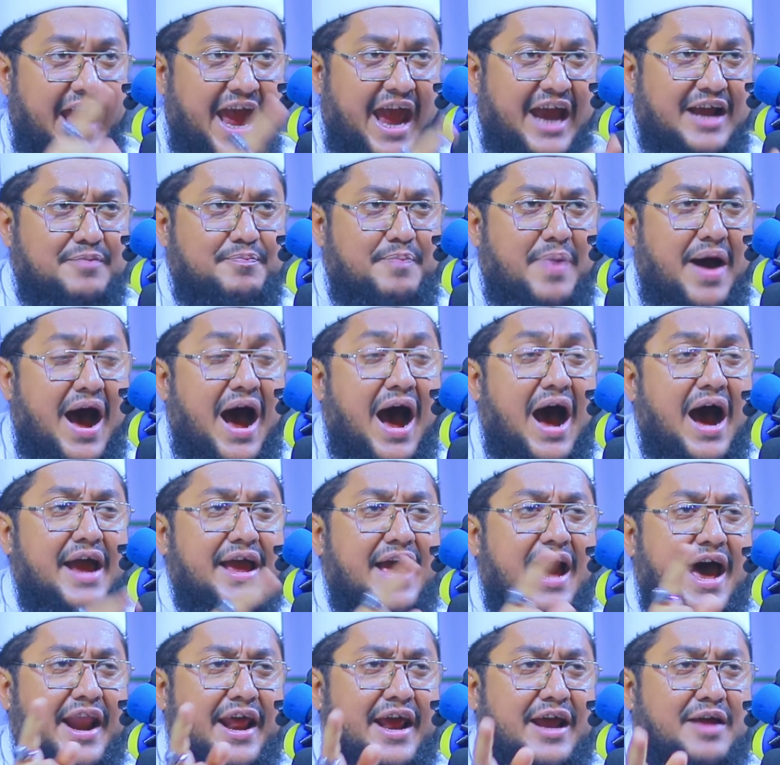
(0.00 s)
এক ভাই
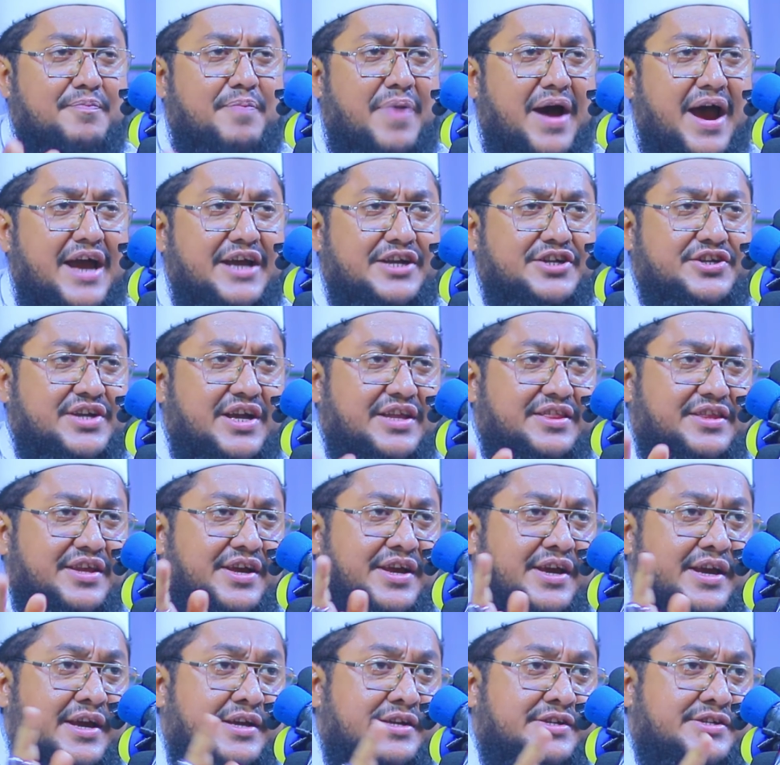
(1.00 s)
আর এক ভাইয়ের সাথে
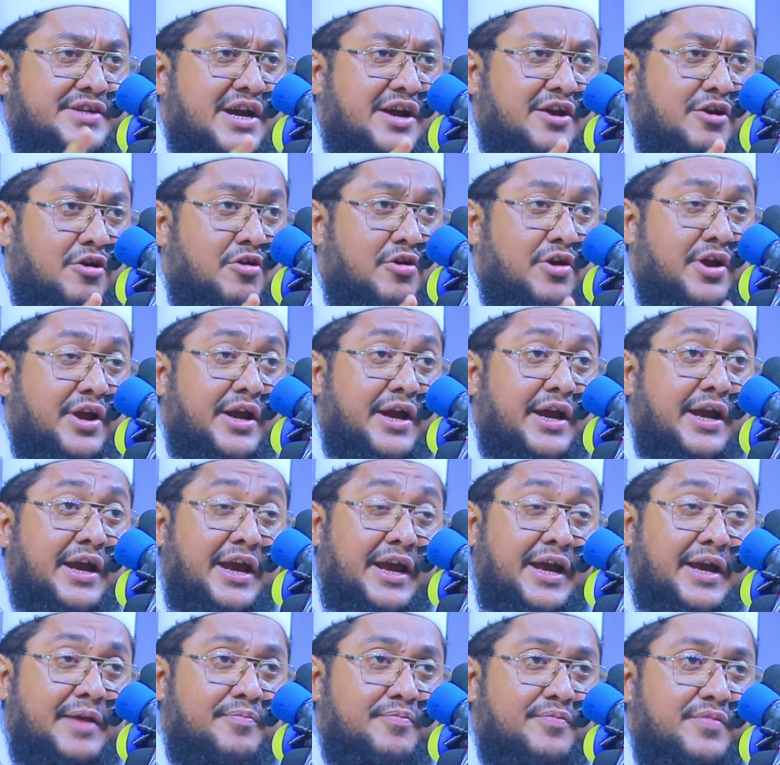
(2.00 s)
হিংসা করে
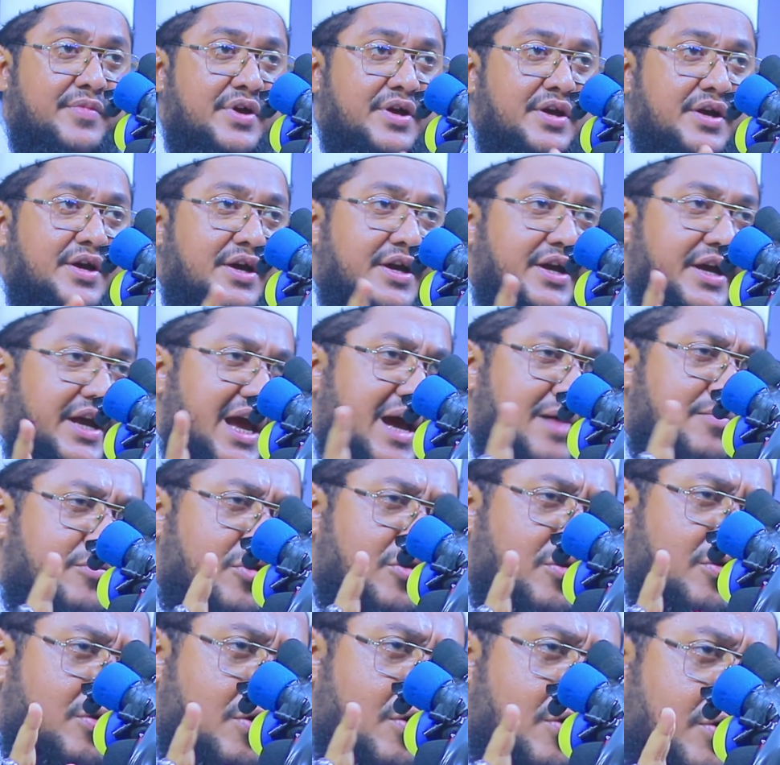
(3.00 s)

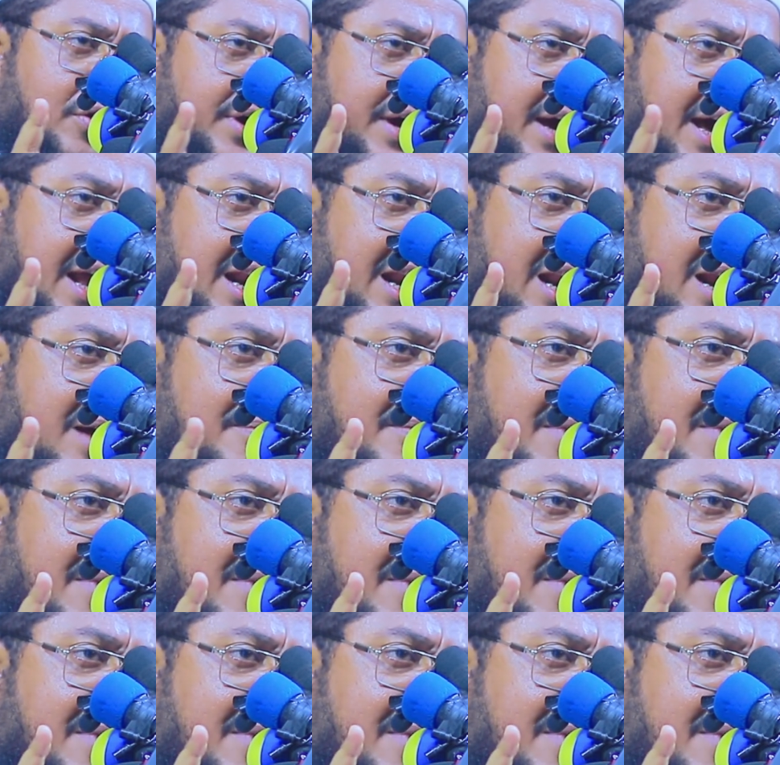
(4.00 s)
এমন লোককে আল্লাহ